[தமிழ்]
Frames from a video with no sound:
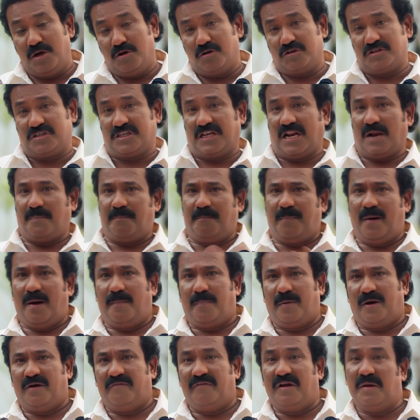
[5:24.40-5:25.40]
நான் சிறப்பா
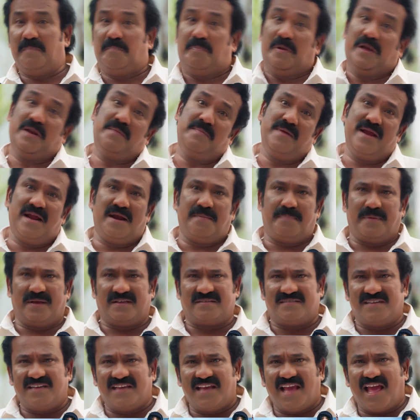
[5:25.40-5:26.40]
பண்ணி கொடுப்பேன்னு
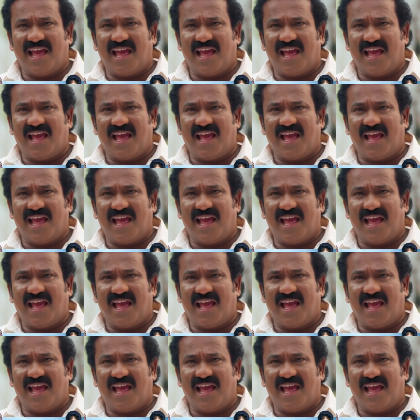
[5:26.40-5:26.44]
பெருமையா